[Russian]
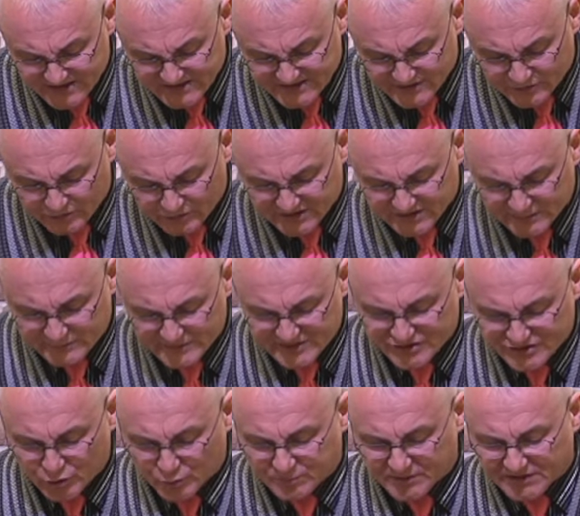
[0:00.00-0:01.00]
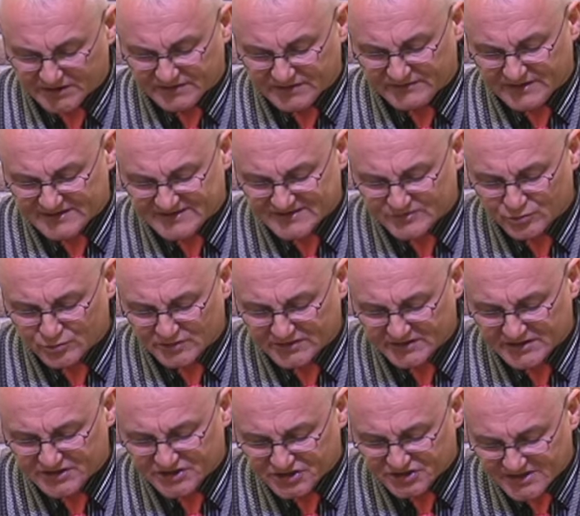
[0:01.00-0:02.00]
золотом искуплены вы от
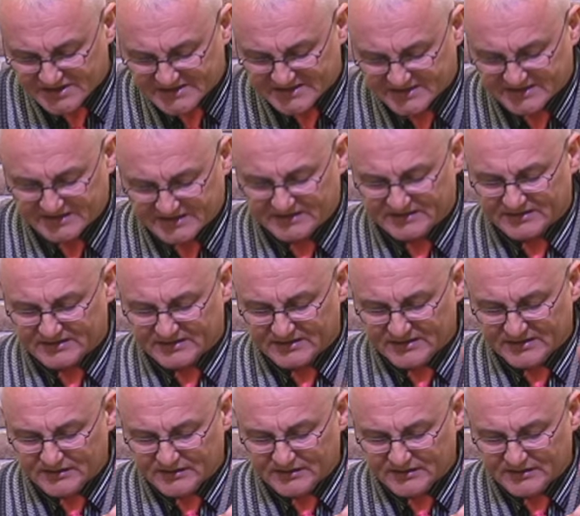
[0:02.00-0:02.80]
суетной жизни,